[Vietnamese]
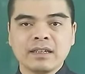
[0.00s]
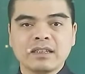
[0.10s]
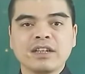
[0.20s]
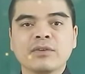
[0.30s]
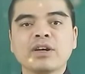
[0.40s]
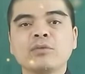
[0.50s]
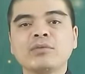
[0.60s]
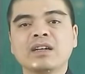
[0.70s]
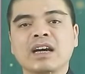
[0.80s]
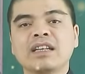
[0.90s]
thì cũng không
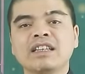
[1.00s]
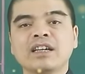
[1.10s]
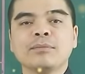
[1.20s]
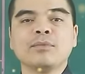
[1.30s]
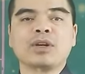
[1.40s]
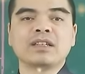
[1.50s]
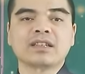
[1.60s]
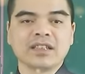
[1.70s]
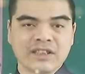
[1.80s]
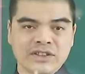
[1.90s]
được ăn những cái món như
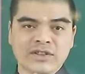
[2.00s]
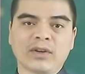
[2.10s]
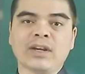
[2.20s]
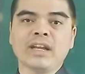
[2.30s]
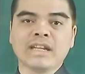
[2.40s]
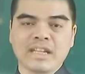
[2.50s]
thịt chó,